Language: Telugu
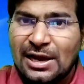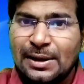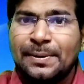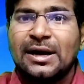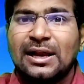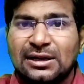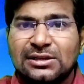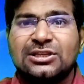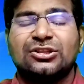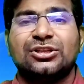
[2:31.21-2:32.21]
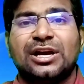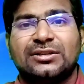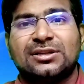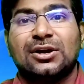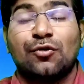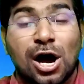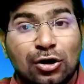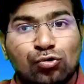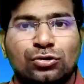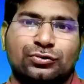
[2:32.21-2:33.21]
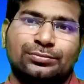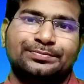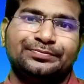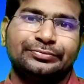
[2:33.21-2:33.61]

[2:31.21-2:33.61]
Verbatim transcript: అన్ని ప్రణాళికలు సిద్ధం చేస్తున్నాను వారి కోసం